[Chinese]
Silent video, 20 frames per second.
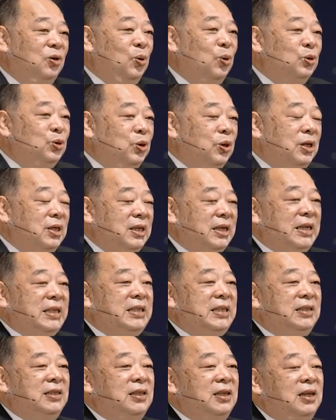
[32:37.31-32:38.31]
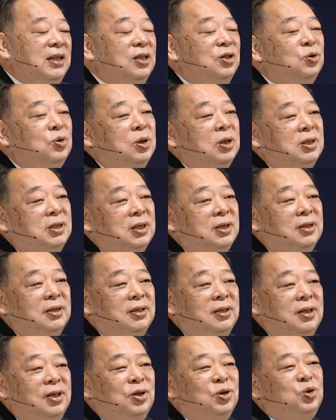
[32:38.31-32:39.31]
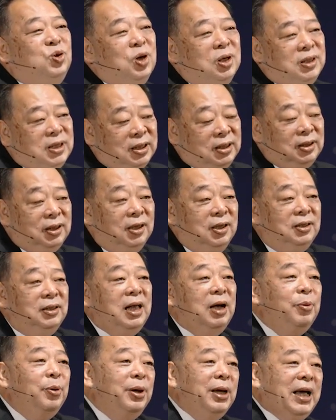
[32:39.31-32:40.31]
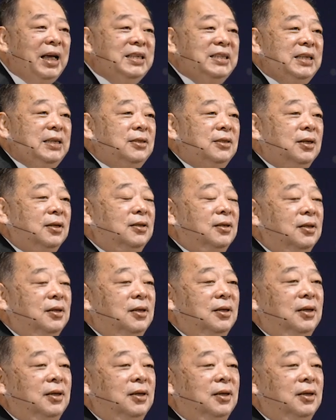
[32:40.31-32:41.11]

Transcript: 过去的这个星期天确诊，确诊的人他会感谢神，